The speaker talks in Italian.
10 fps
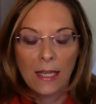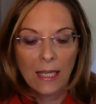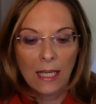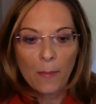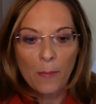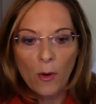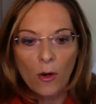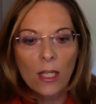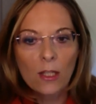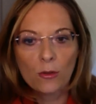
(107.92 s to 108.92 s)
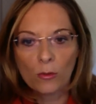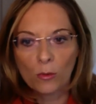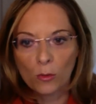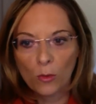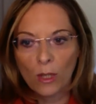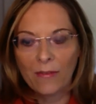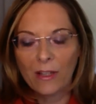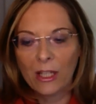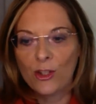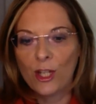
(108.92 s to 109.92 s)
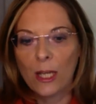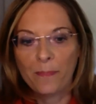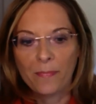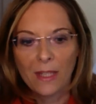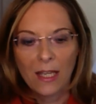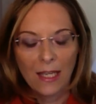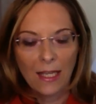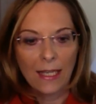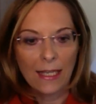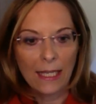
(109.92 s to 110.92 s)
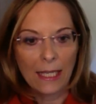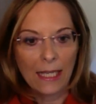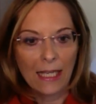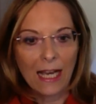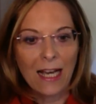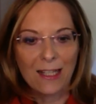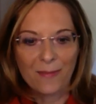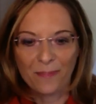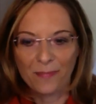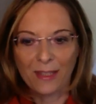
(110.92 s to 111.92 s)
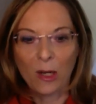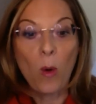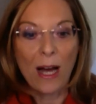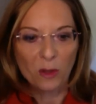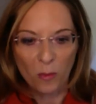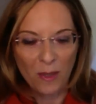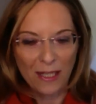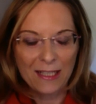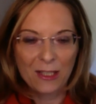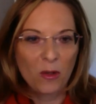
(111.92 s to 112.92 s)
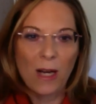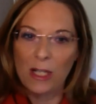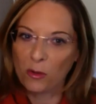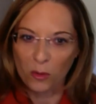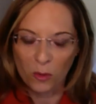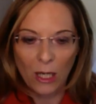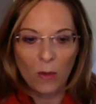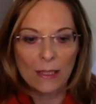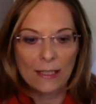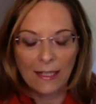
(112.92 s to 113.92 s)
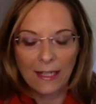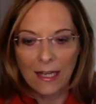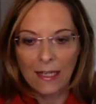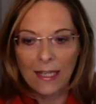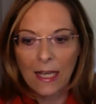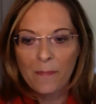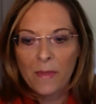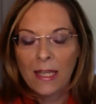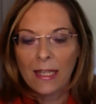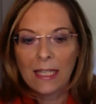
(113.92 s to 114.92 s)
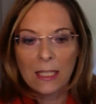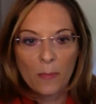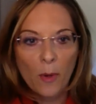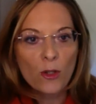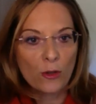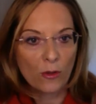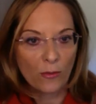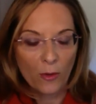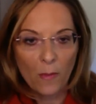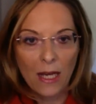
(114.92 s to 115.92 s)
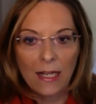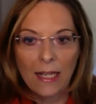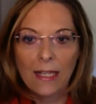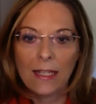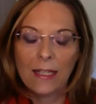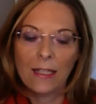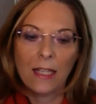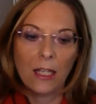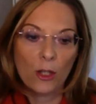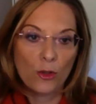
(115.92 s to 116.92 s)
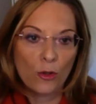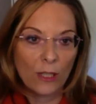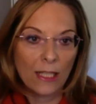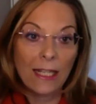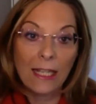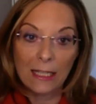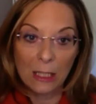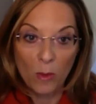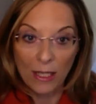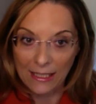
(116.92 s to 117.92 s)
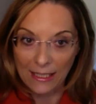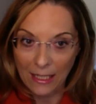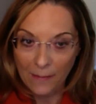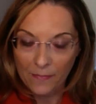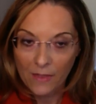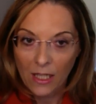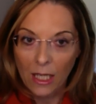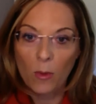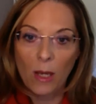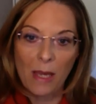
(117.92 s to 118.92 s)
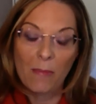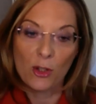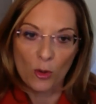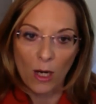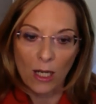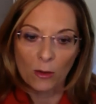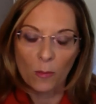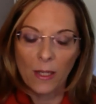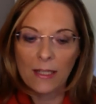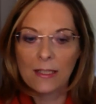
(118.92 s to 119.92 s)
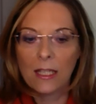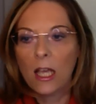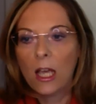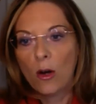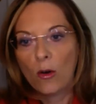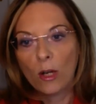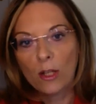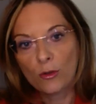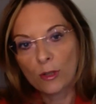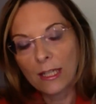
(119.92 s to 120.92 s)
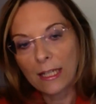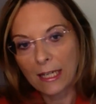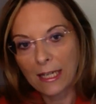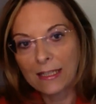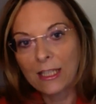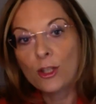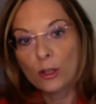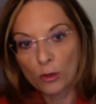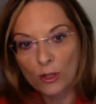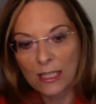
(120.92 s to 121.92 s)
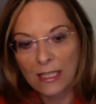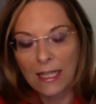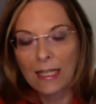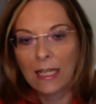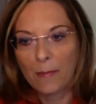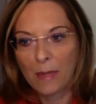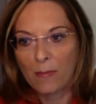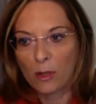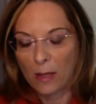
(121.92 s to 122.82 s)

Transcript: e poi strutture invece eh, a mh, mm, quadruplex o a struttura quaternaria che si possono formare in regioni ricche di guanine, e qui abbiamo i G-quadruplex, o regioni ricche di citosine e abbiamo gli